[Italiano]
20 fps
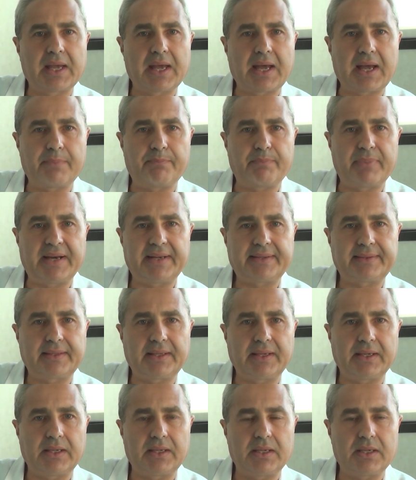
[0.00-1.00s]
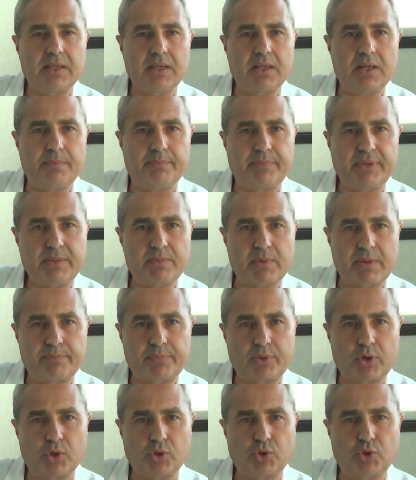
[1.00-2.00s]
a parte il primo
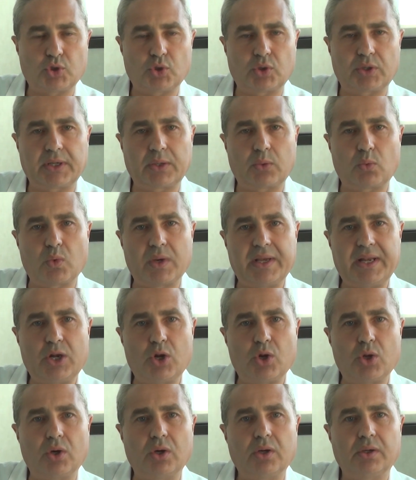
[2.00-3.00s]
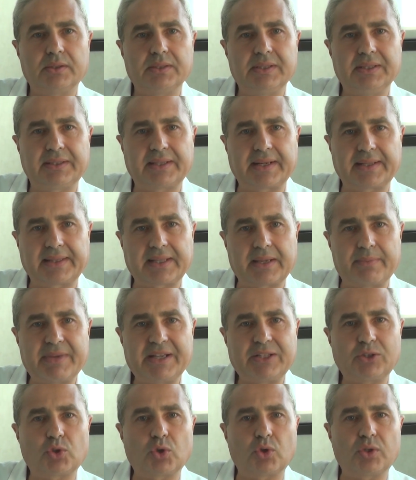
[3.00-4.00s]
approccio che è quello di
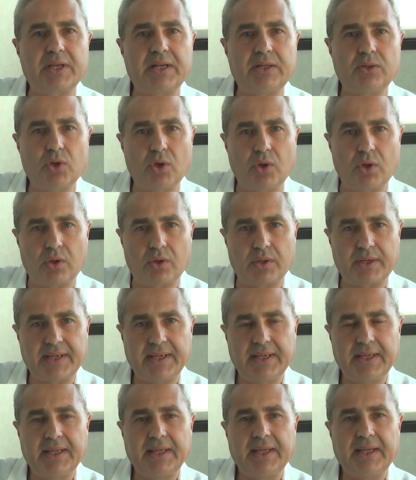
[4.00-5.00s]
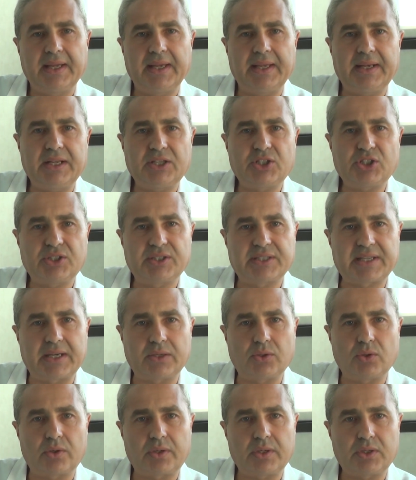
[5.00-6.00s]
trattamento del dolore, è
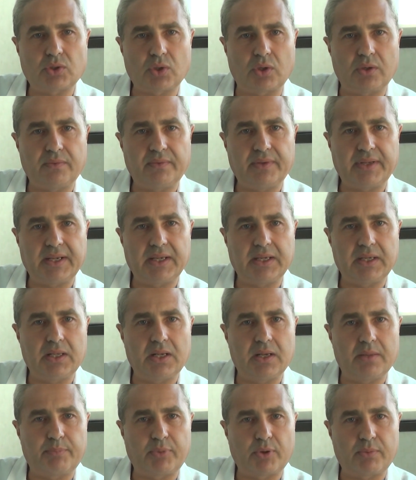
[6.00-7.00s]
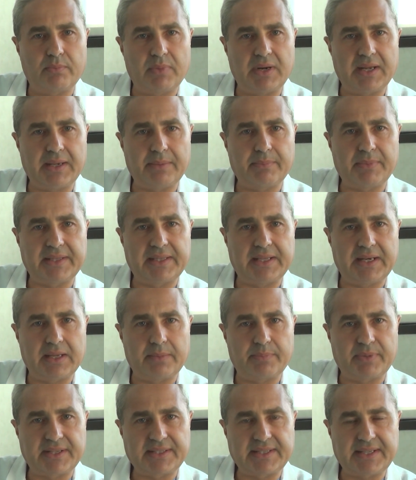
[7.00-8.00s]
necessario risolvere il problema
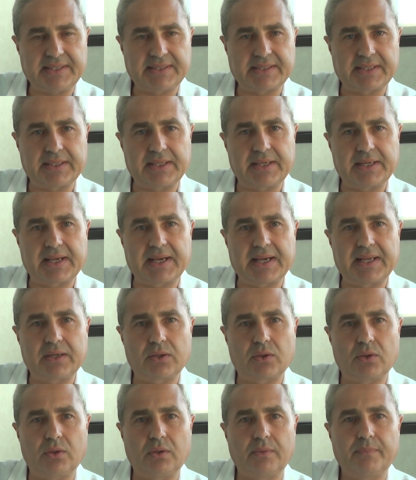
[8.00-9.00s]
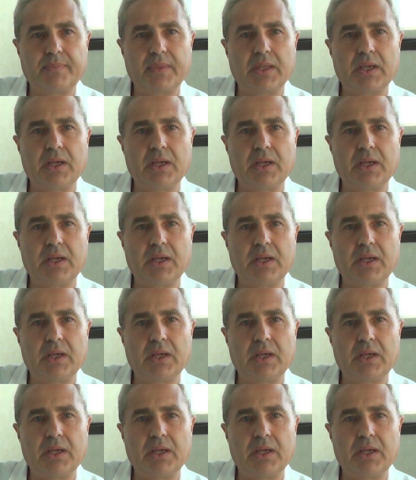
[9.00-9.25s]
della presenza del calcolo.